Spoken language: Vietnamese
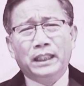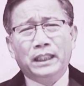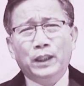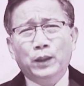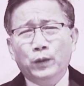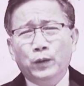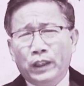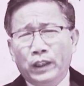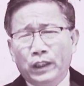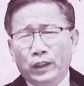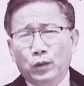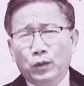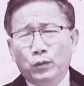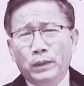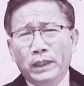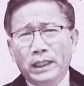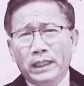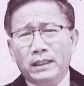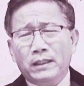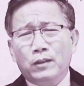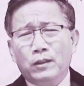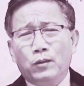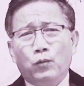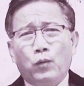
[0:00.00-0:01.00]
thiếu hiểu
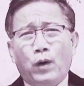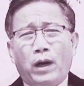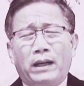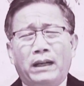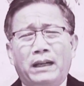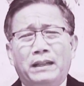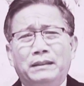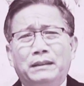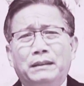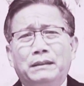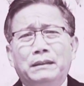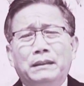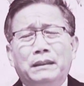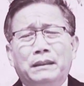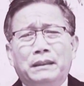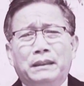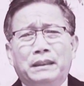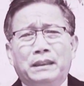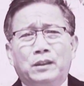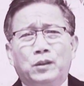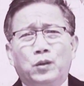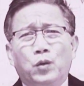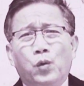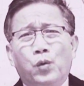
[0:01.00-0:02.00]
biết hoặc là những người
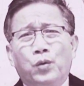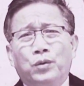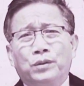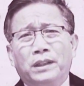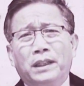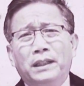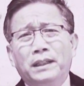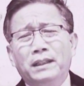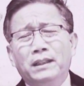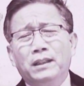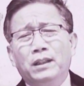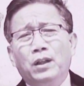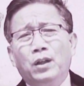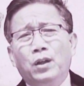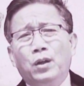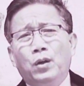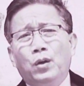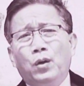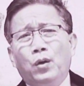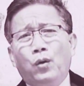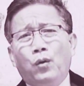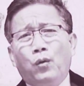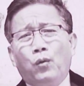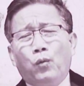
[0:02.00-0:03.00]
cuồng tính
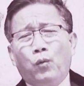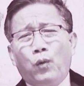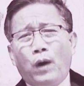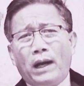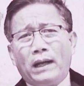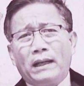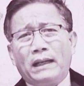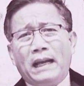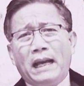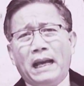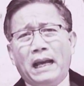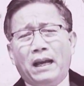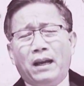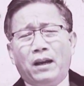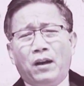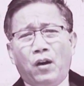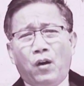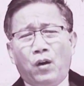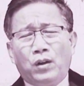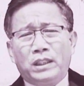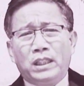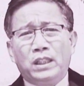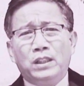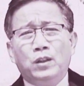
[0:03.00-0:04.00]
hoặc là
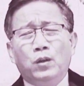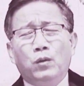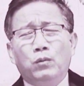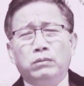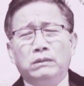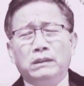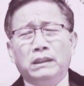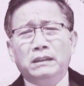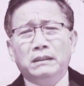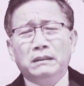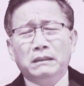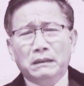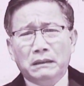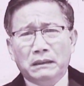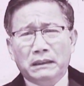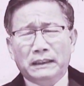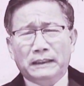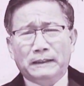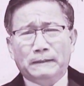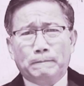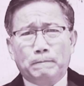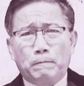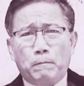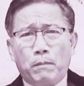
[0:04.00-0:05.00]
họ sẽ dùng những người
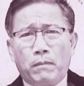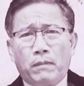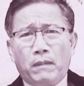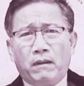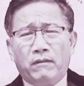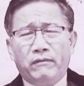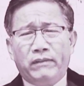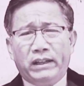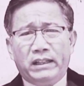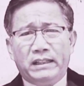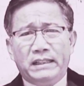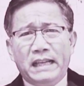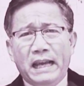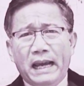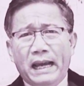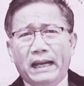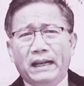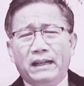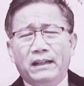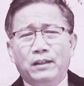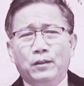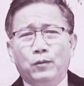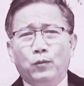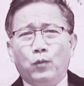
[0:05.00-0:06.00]
việt
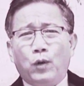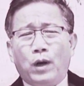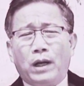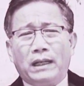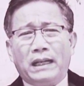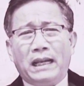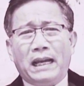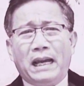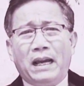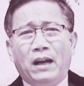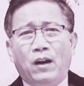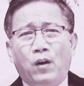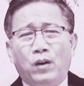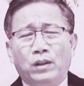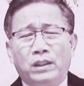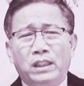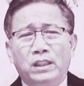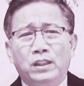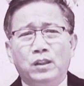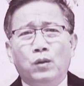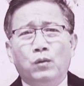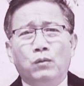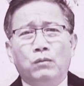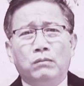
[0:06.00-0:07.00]
gian hoặc là họ sẽ
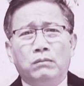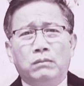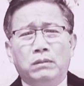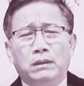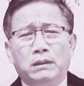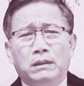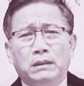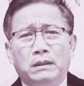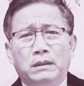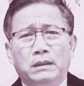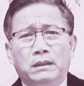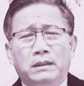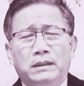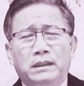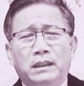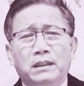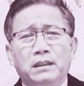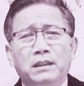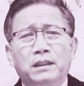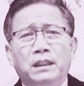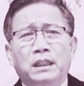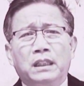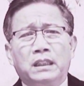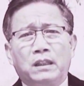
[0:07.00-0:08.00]
dùng
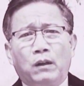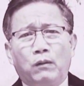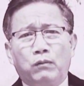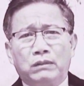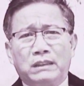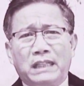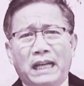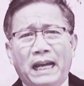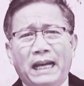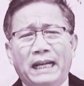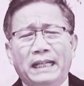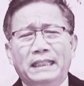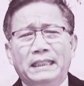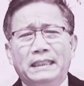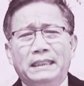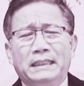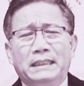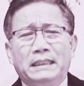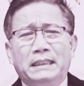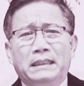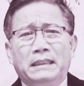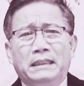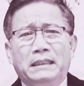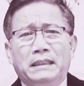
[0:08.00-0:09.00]
những người cộng sản
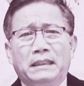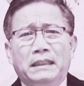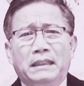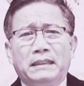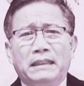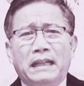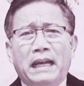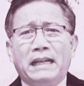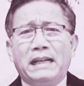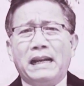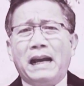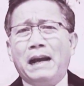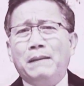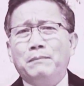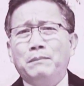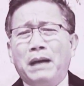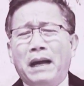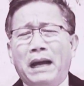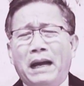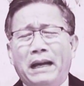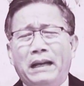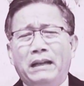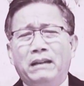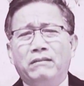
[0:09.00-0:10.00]
để ám
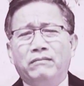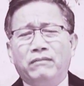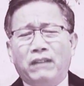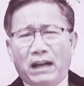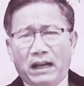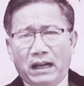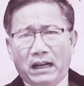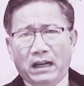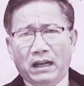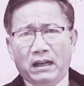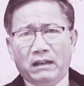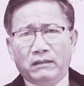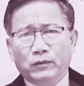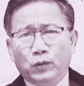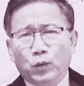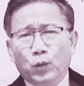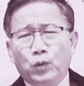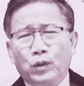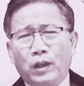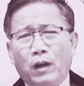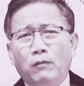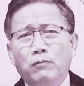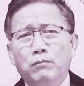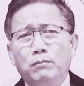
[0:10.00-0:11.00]
hại và vu
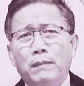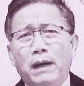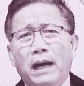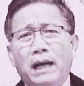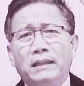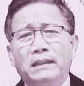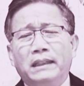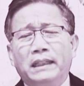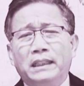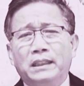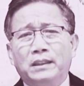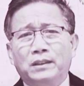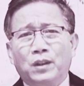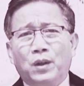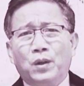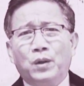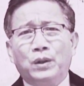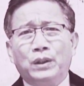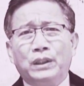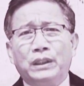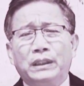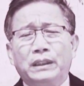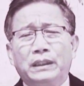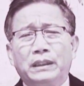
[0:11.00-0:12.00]
khống mã lị
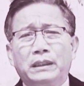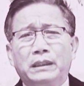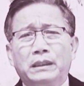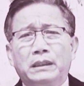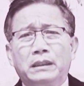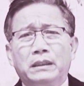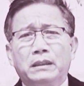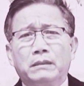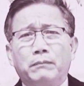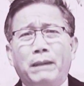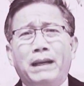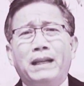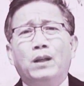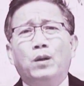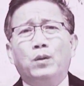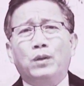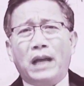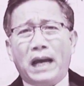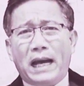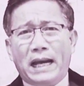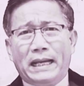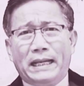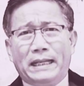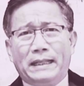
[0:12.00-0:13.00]
tôi bấy lâu
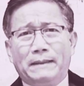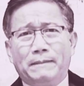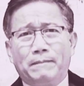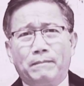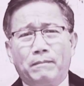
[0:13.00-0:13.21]
nay